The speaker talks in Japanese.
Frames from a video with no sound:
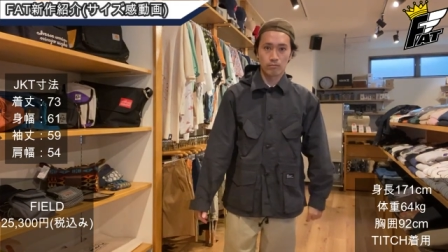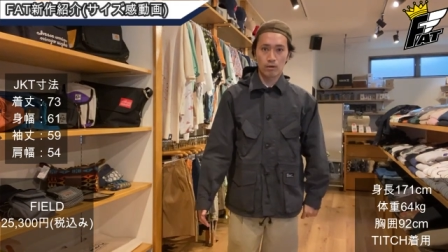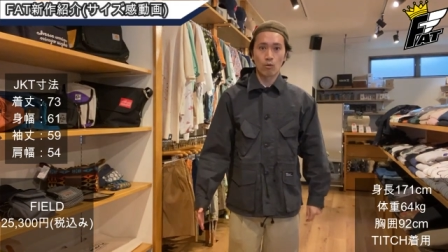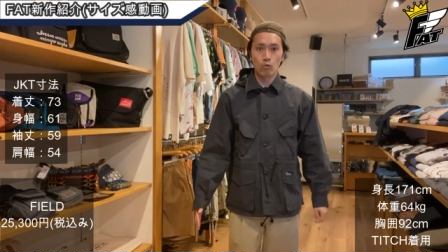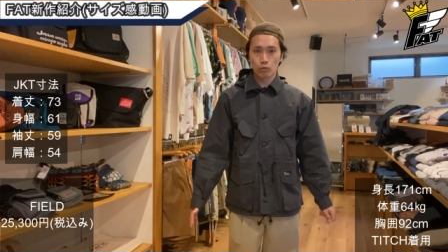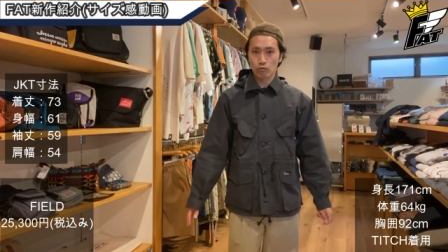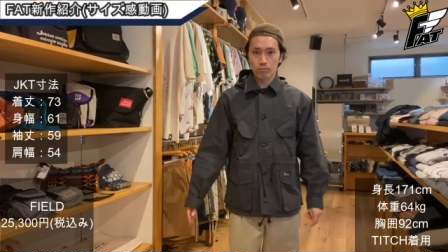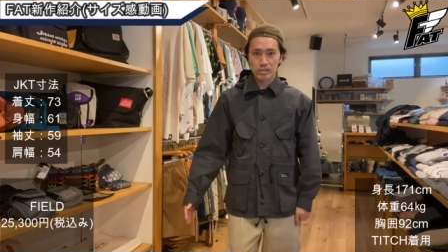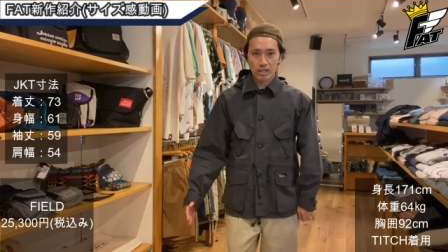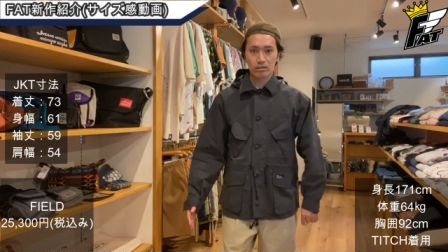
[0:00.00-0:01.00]
まあ、お好
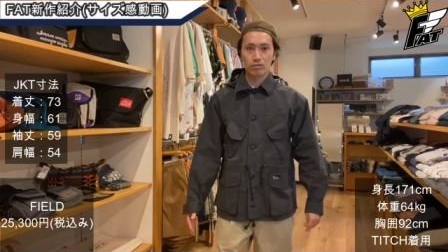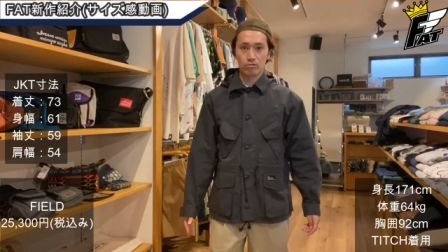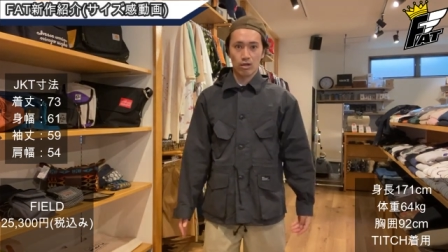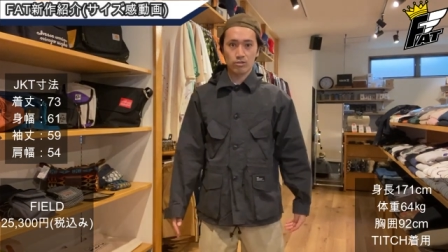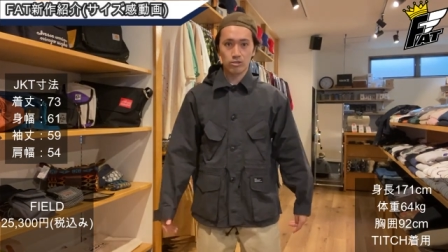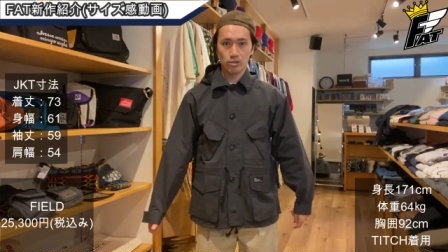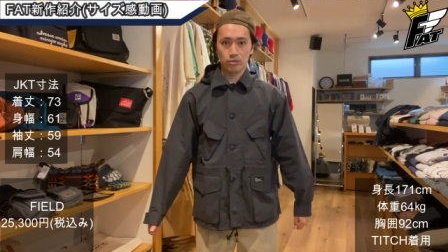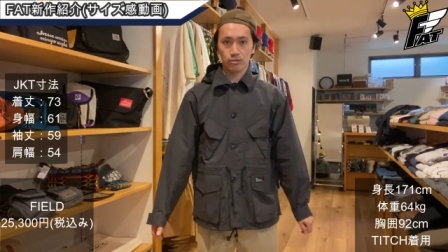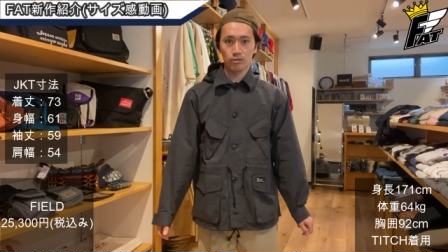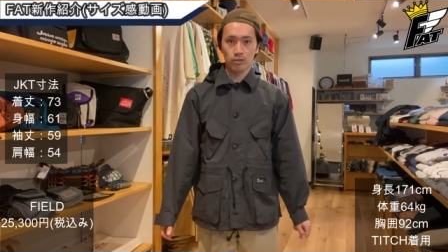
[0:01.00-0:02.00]
みでっていう感じで
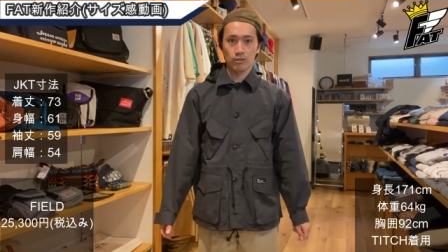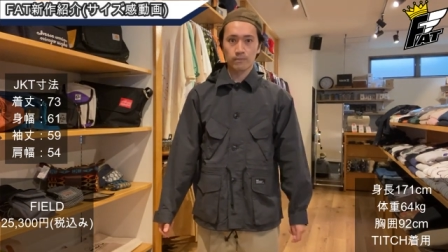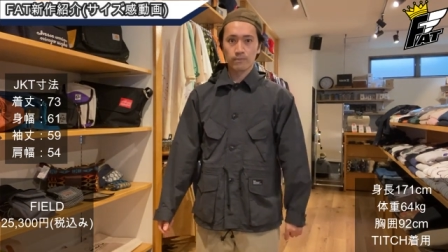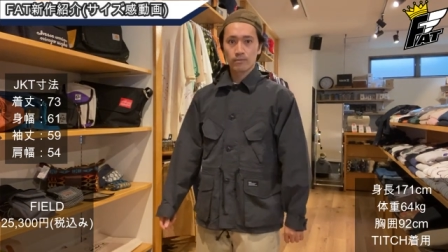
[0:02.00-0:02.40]
すかね